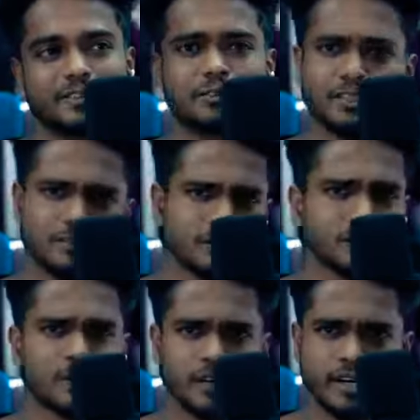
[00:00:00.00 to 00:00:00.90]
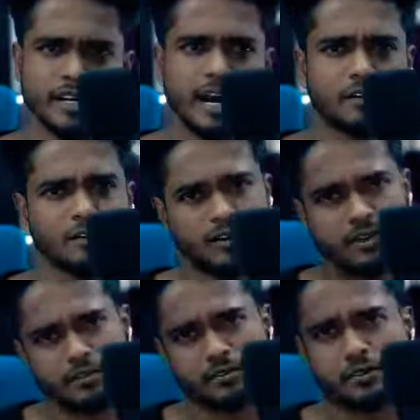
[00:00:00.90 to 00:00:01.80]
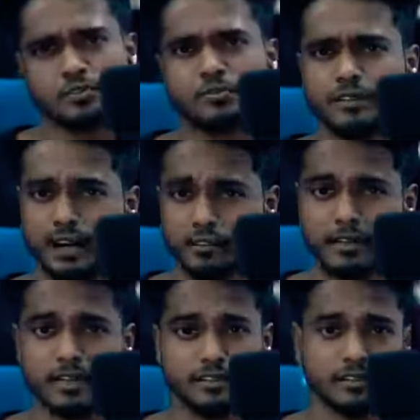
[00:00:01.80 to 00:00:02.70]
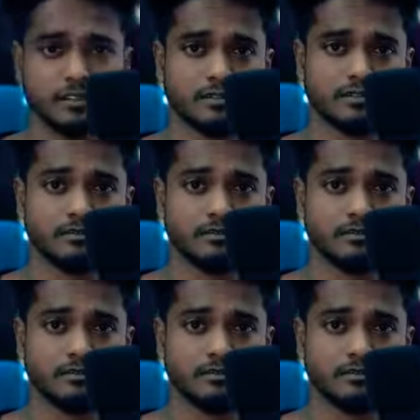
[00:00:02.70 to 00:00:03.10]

তোমাদের যদি মনে হয় আরও অন্যান্য কিছু ধারণা যে